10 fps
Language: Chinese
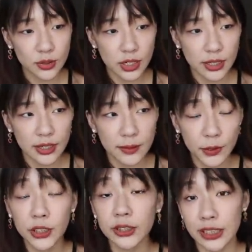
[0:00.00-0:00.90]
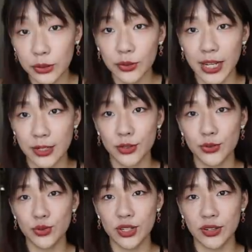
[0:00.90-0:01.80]
觉得 Berkeley 对我来说
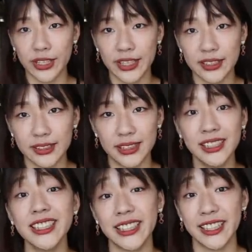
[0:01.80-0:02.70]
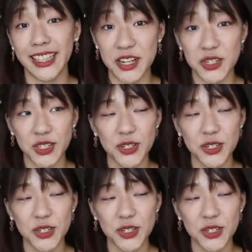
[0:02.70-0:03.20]
最有那个 click 的感觉，